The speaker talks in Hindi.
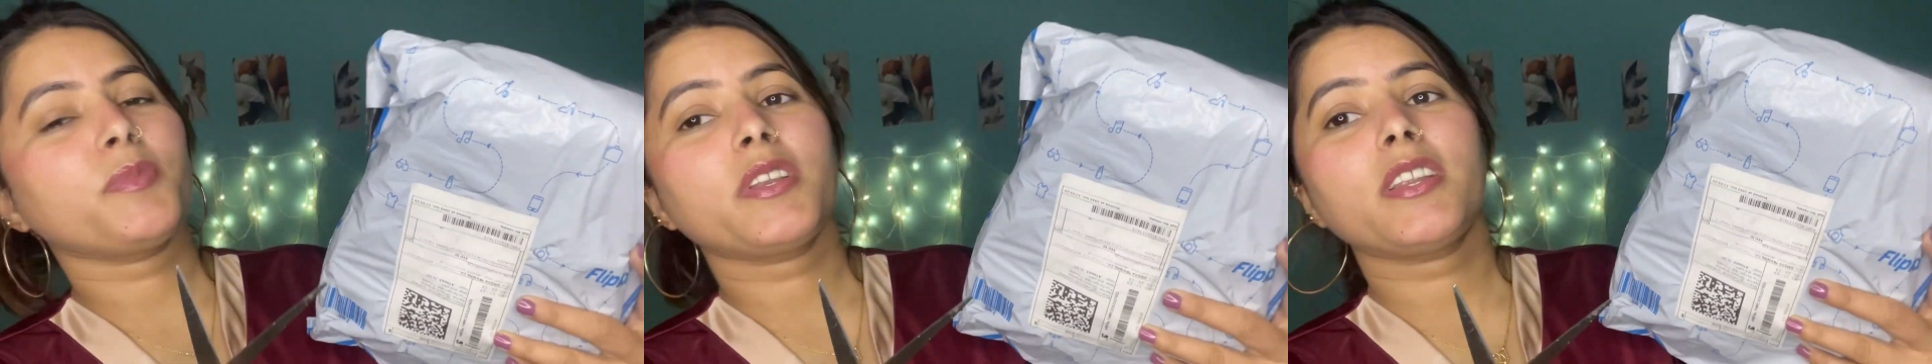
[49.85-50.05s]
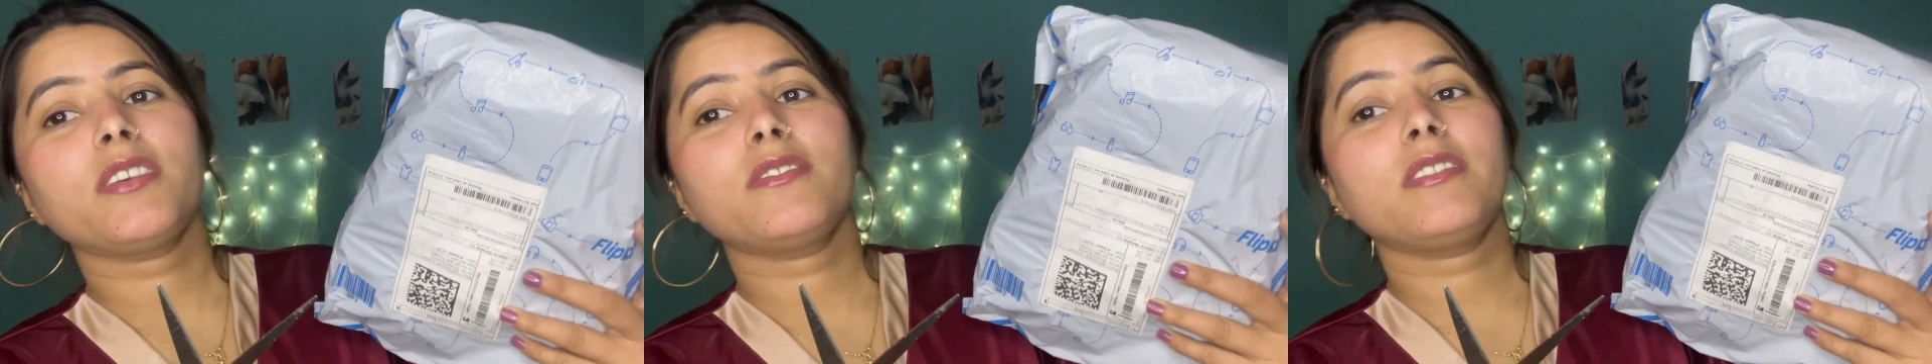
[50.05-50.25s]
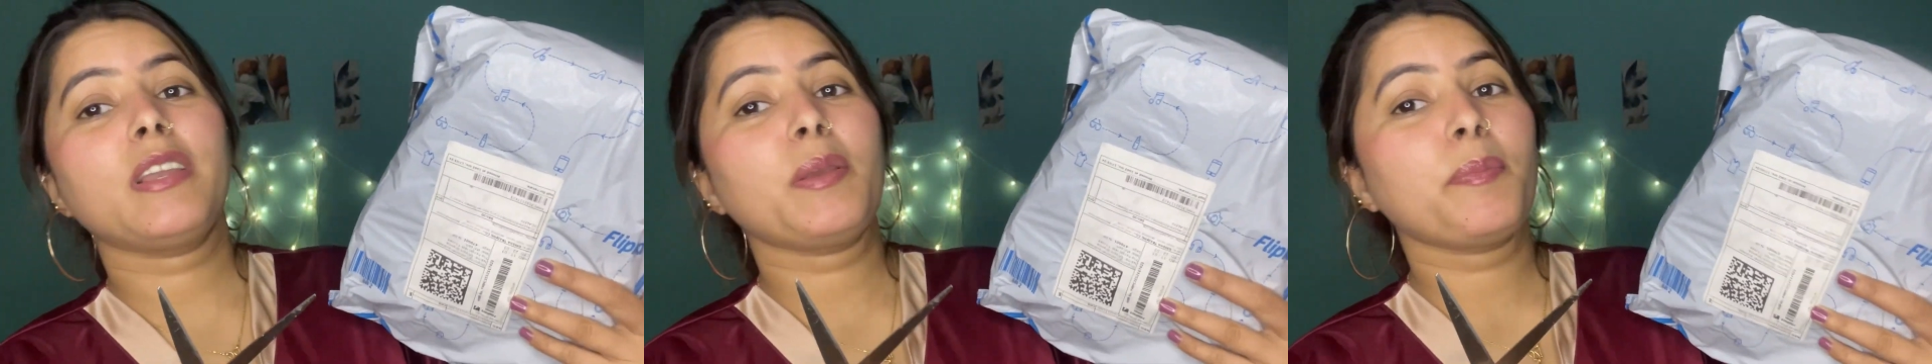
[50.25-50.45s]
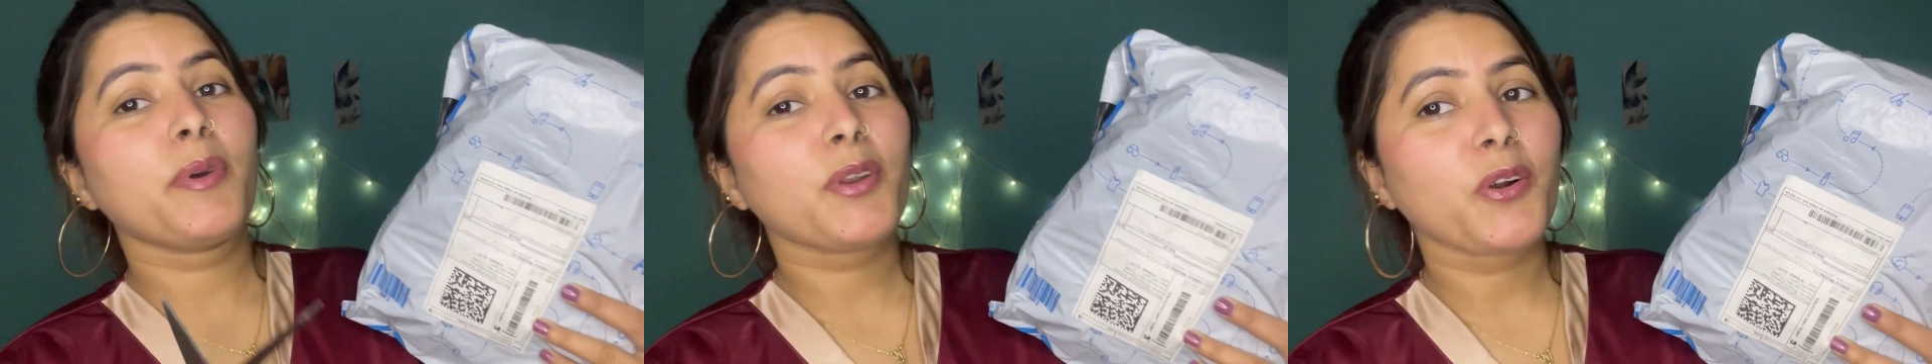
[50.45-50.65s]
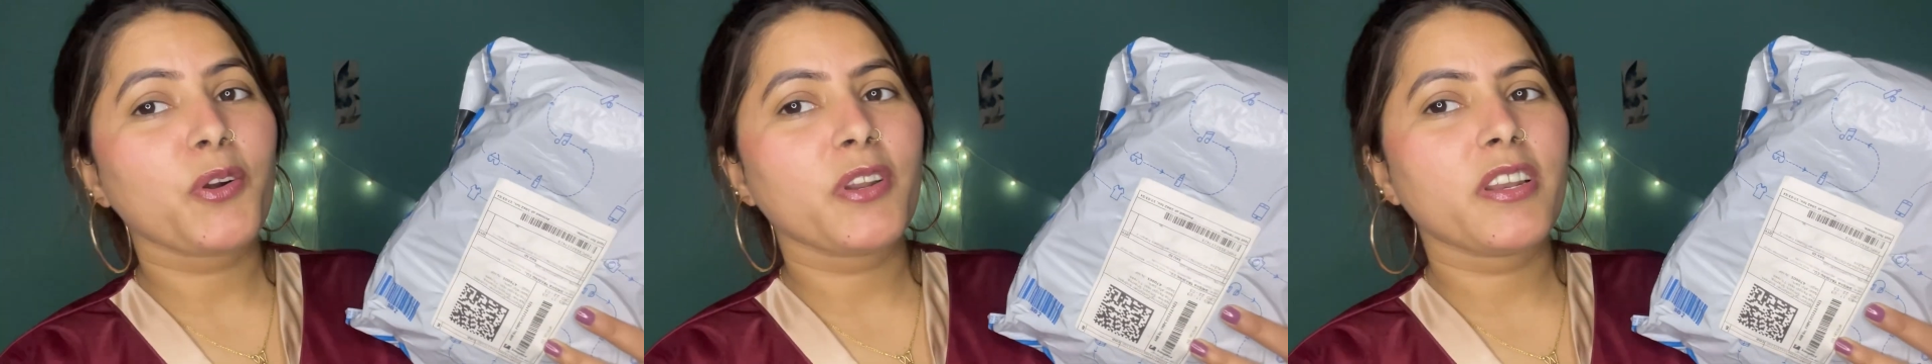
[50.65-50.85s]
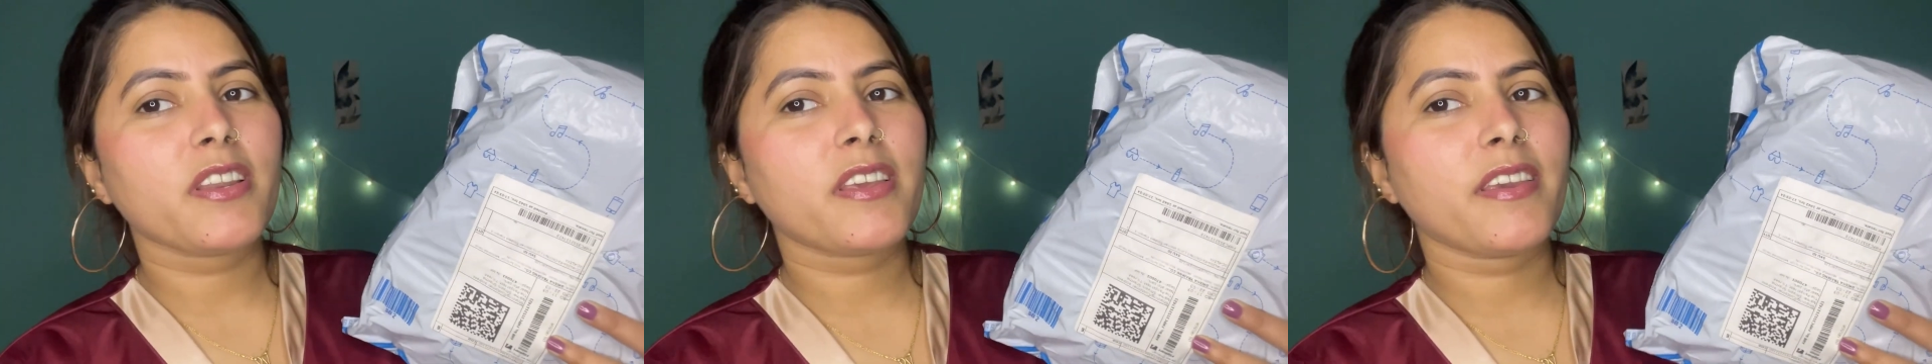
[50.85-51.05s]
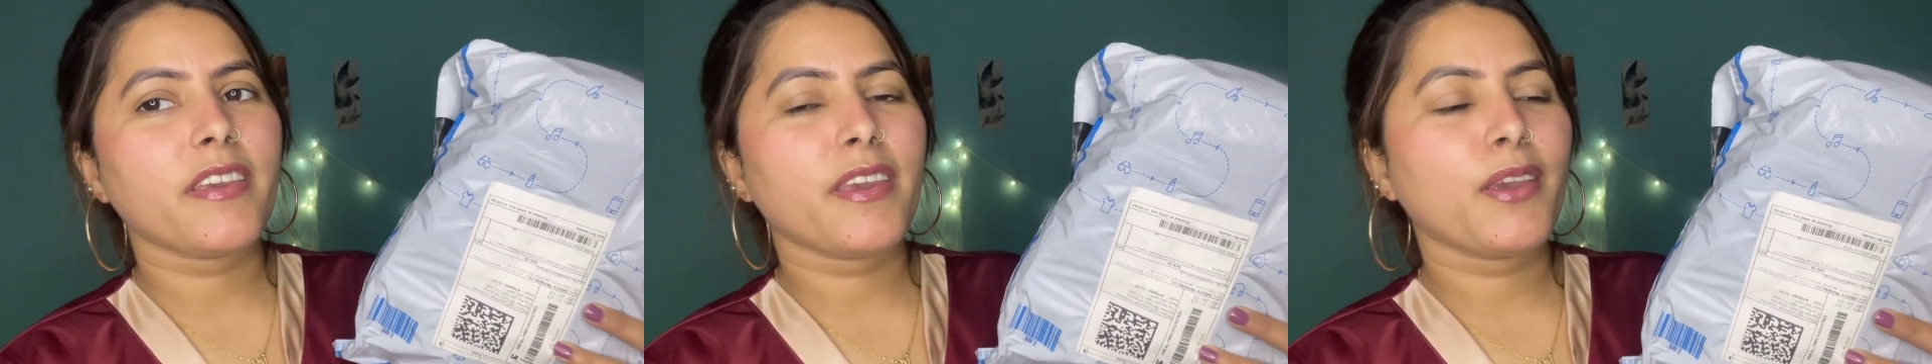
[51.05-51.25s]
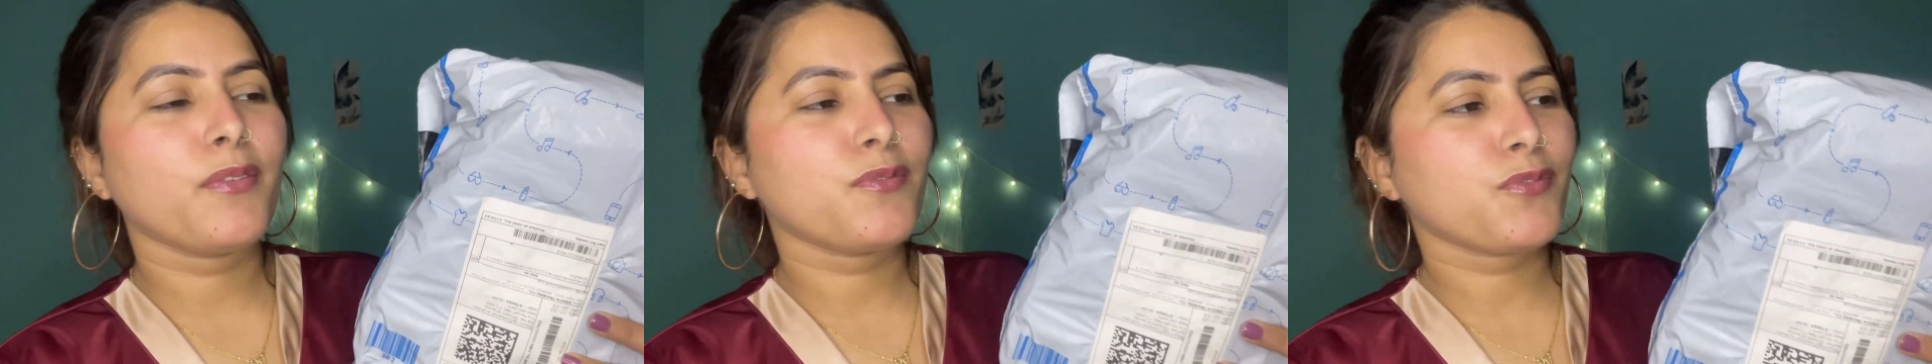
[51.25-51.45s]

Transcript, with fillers: मैंने स्लीपर ऑर्डर की है